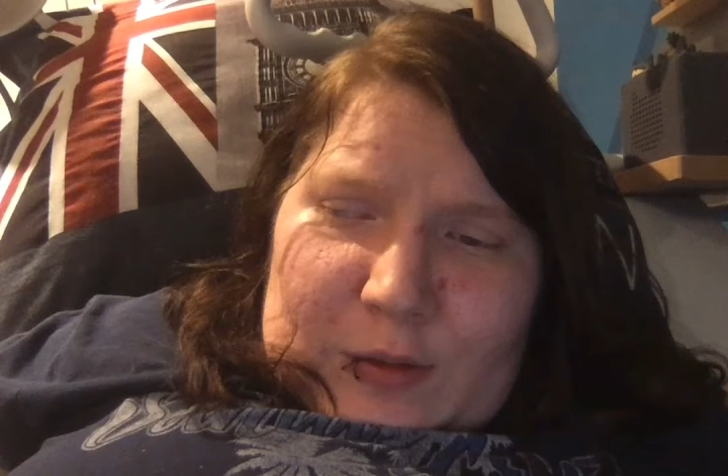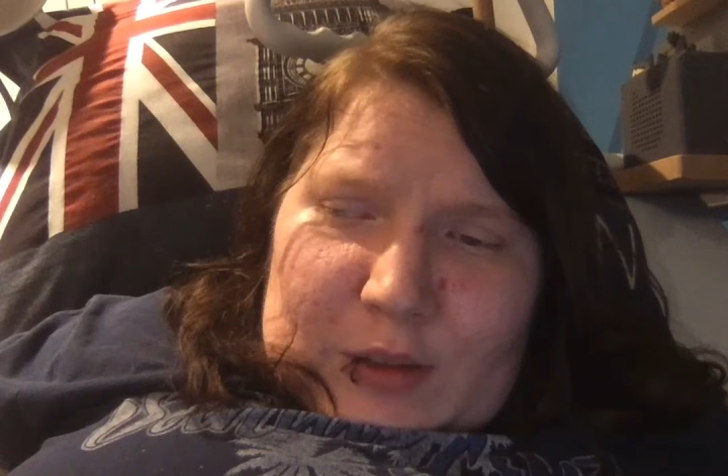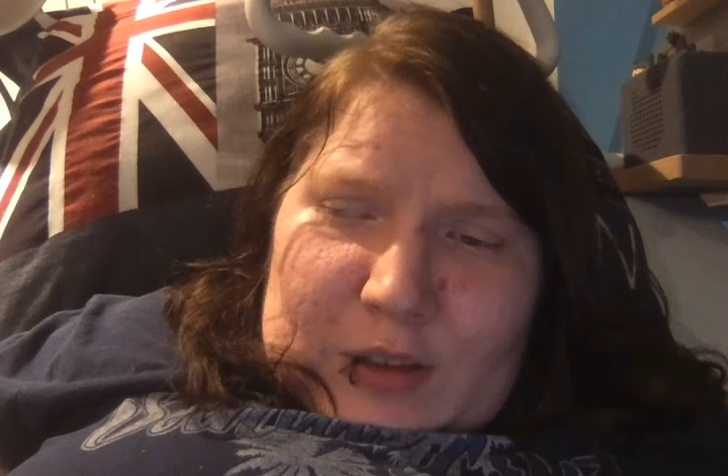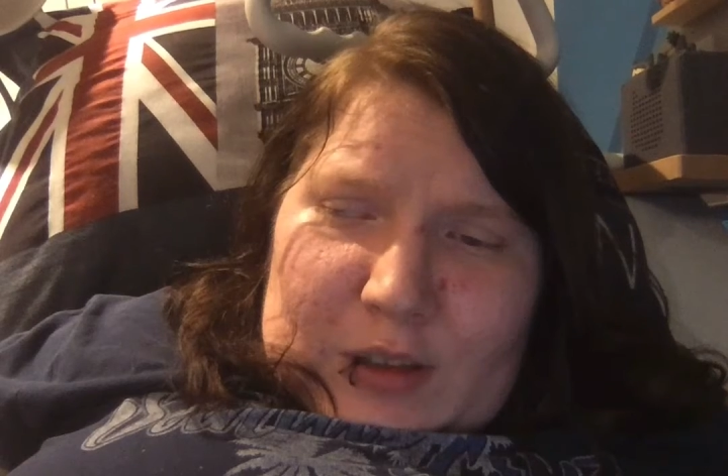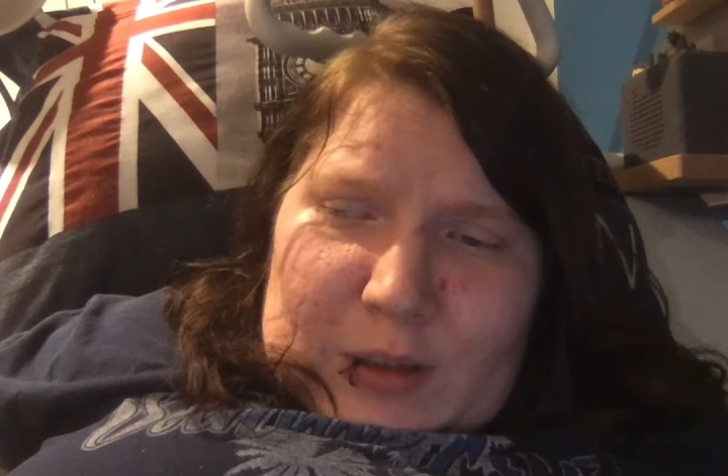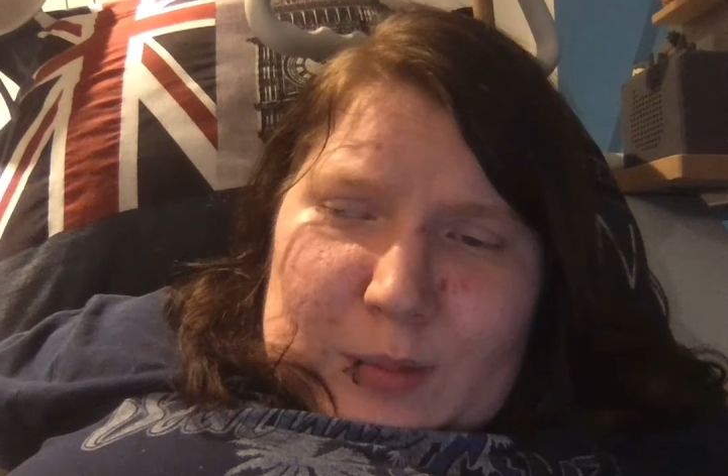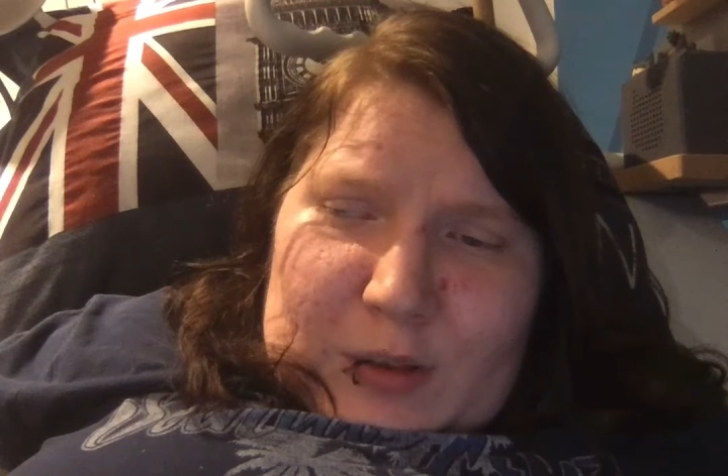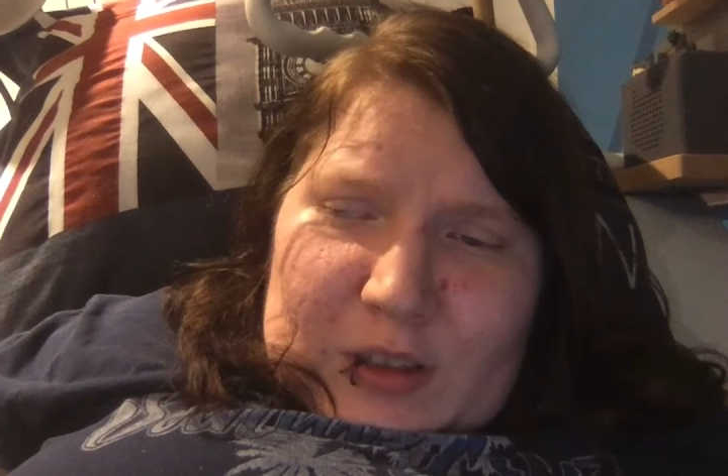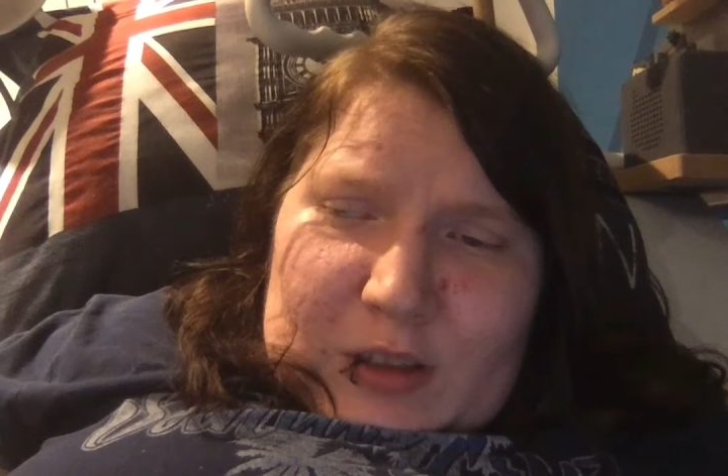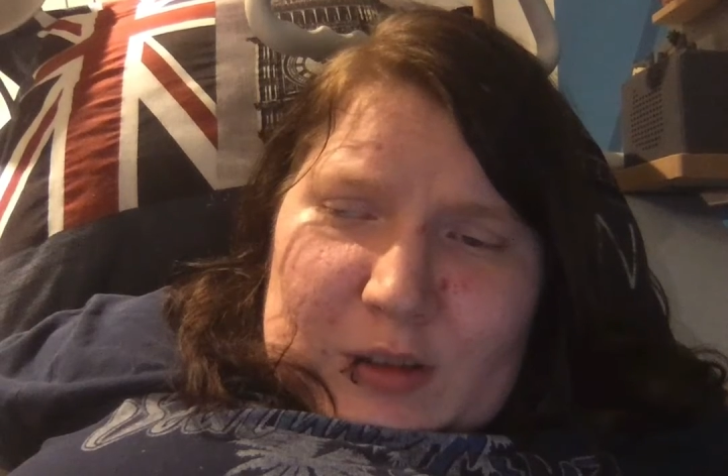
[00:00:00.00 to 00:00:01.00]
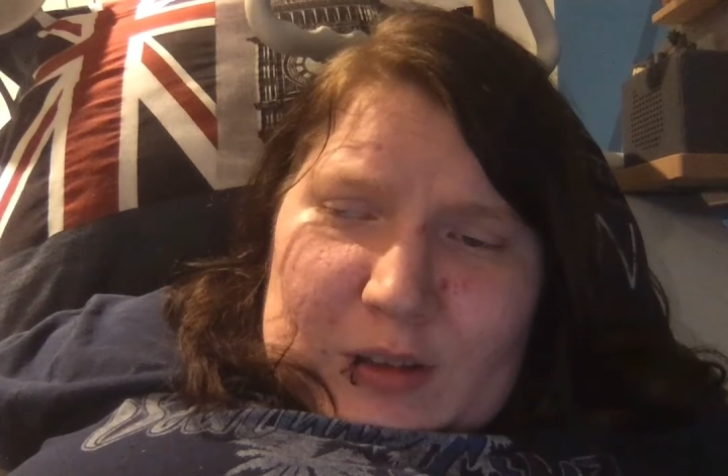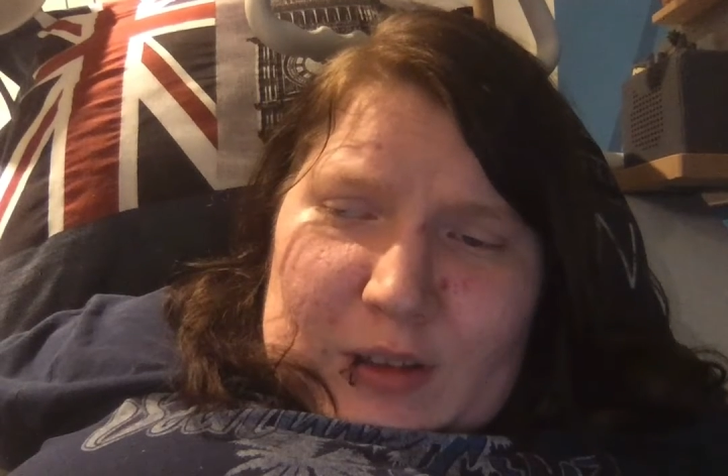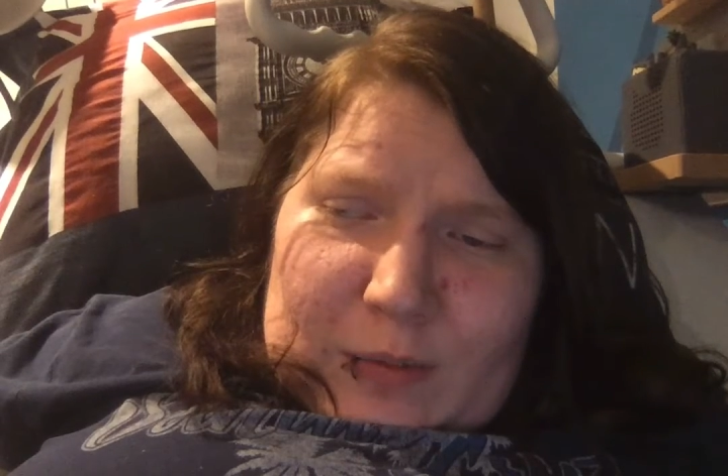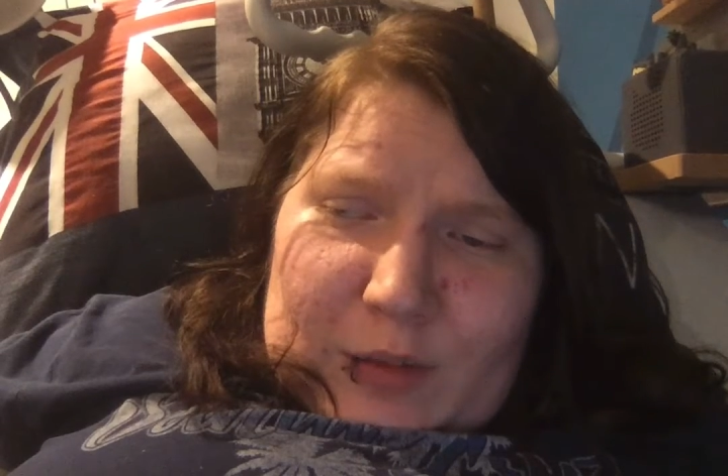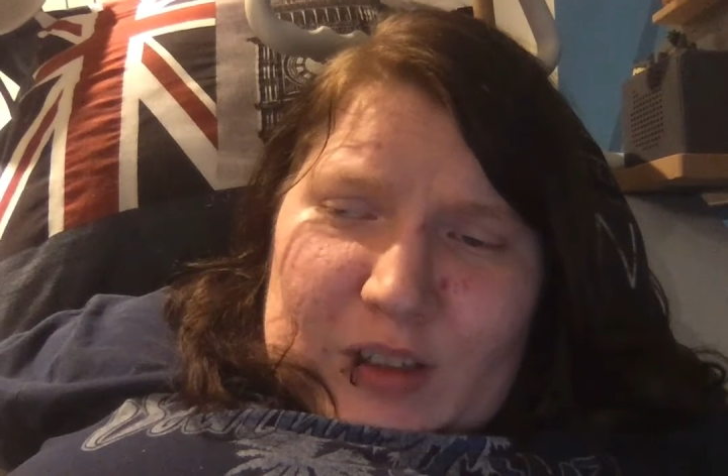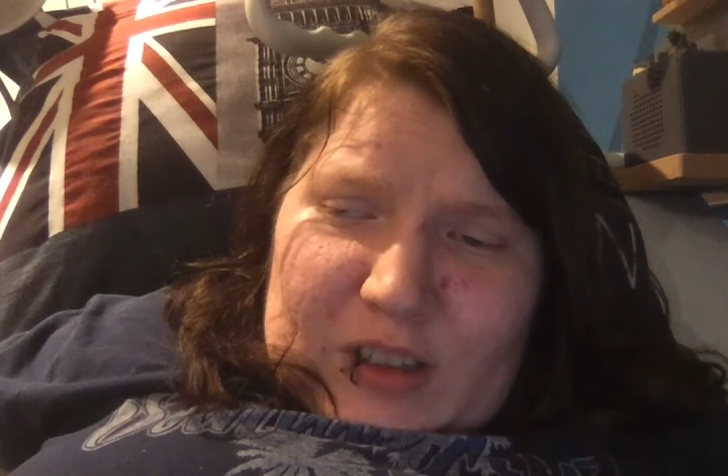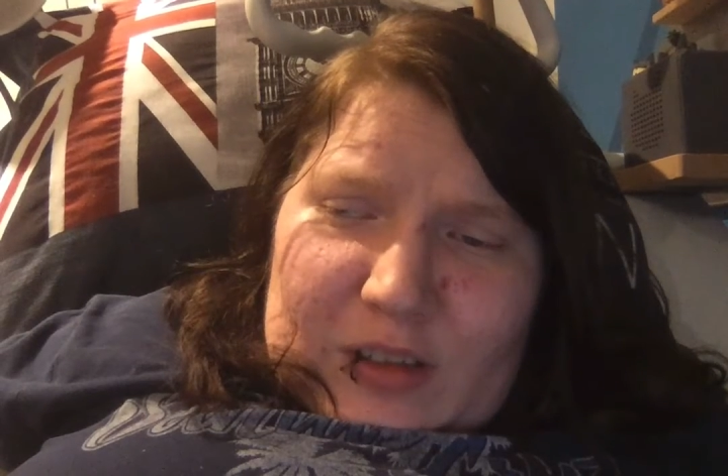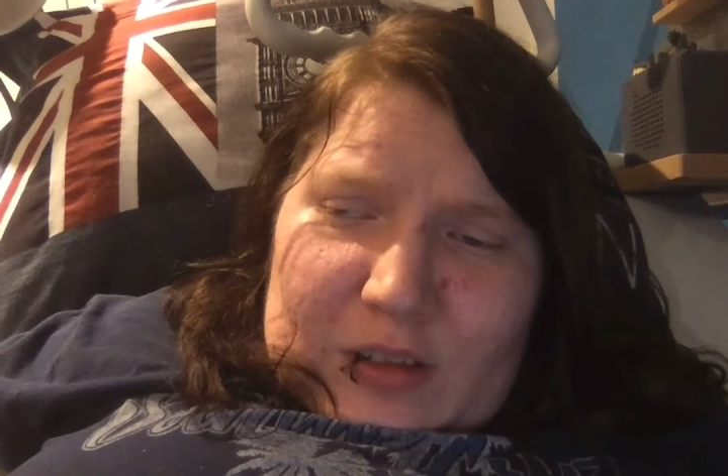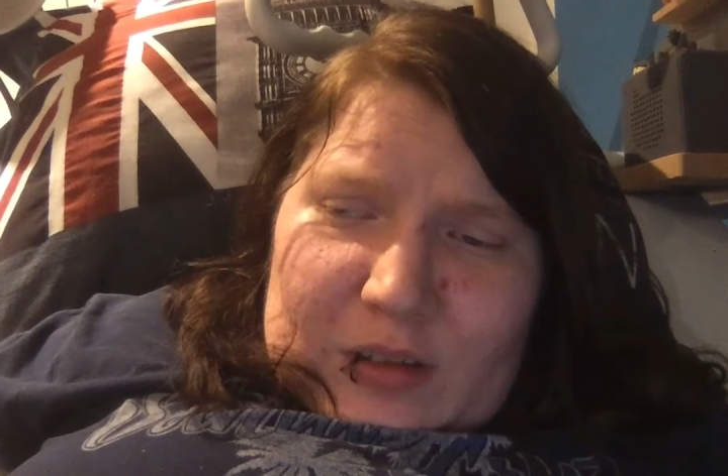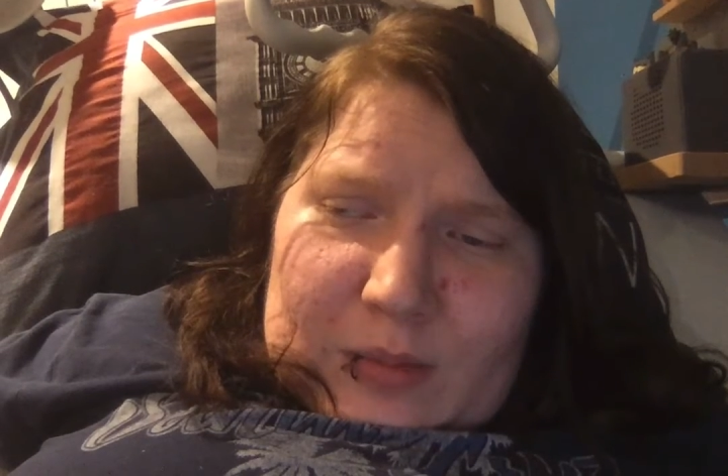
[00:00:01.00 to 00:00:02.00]
Vertrieb nicht so einfach
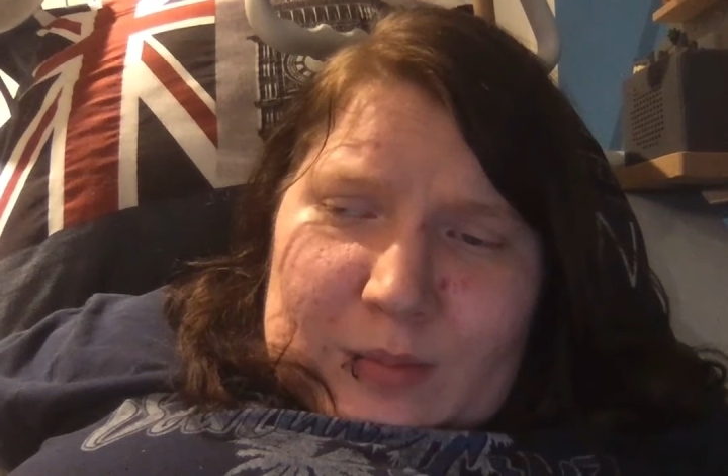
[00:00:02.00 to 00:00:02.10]
ist.